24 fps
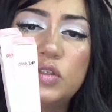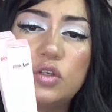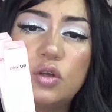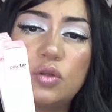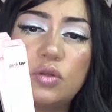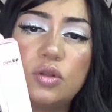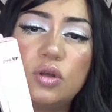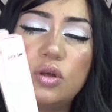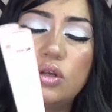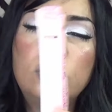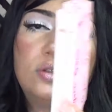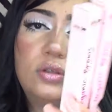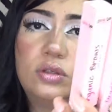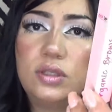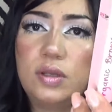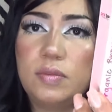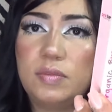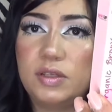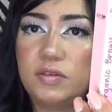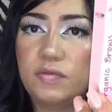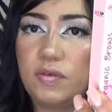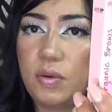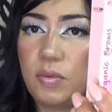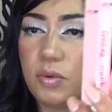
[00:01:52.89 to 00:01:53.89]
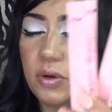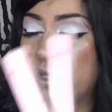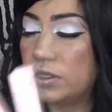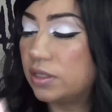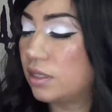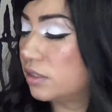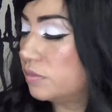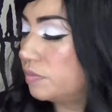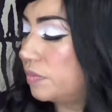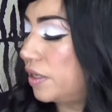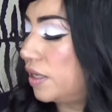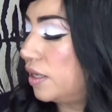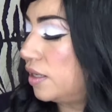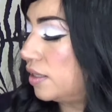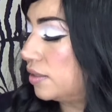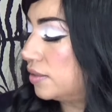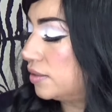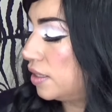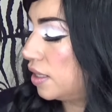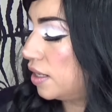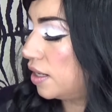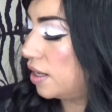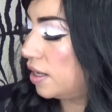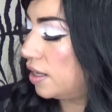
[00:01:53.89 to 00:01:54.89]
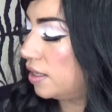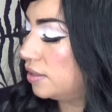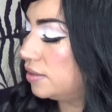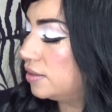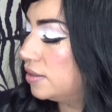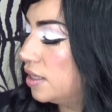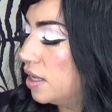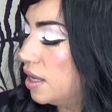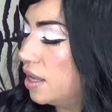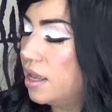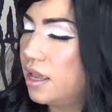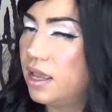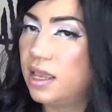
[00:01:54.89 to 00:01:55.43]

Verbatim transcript: Son dos, son de mis favoritas para las cejas,